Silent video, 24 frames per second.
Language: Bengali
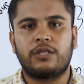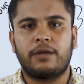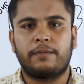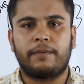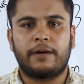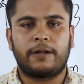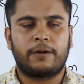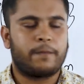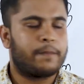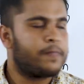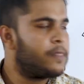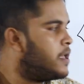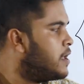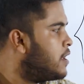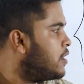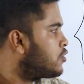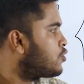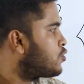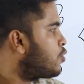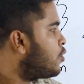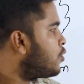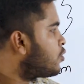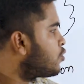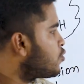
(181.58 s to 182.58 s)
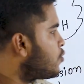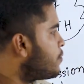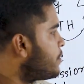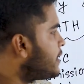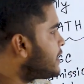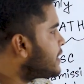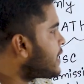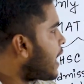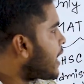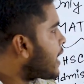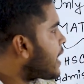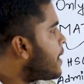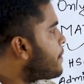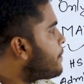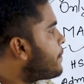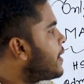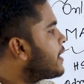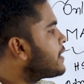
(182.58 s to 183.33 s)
হতে পারো তো তুমি টাকা